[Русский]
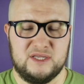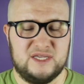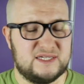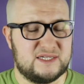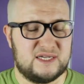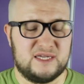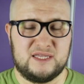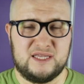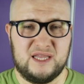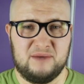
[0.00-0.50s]

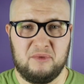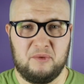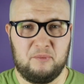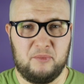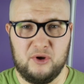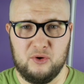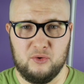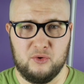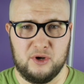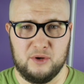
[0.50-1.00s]
Дескать, там
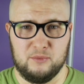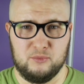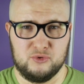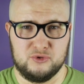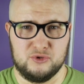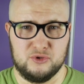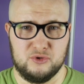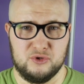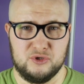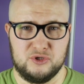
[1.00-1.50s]
априори
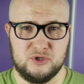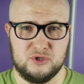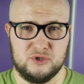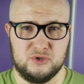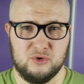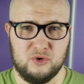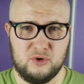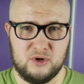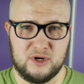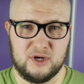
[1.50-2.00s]
будет
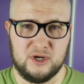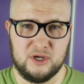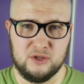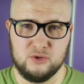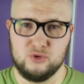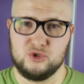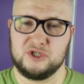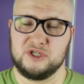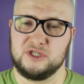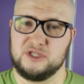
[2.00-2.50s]
очень дорого и
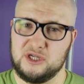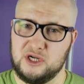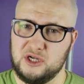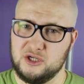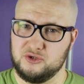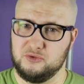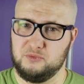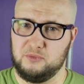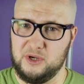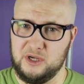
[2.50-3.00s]
лучше
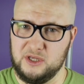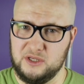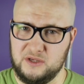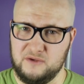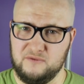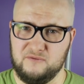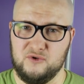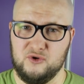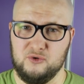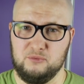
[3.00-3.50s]
сразу
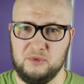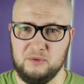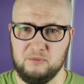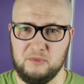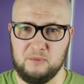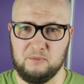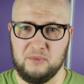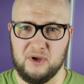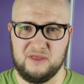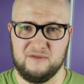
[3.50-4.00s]
пойти в
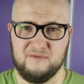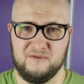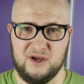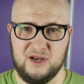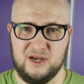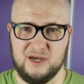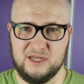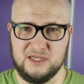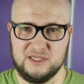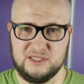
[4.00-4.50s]
любимый
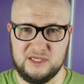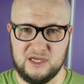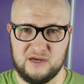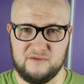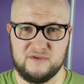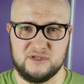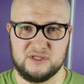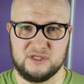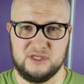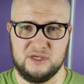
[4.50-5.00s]
подвальный
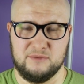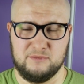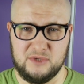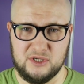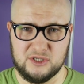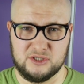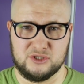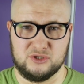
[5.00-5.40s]
сервис, где мне